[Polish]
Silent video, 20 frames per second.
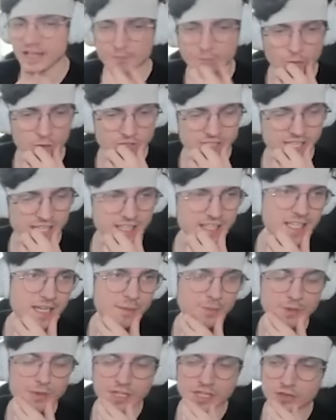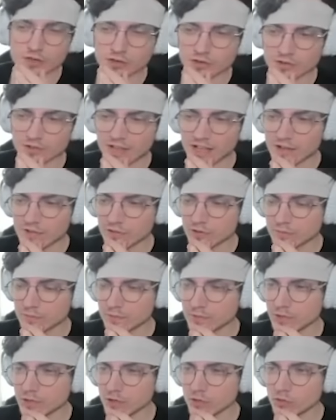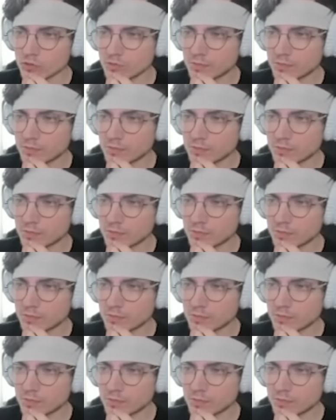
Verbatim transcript: Bo ostatnie kampery, jakie oglądałem, to były u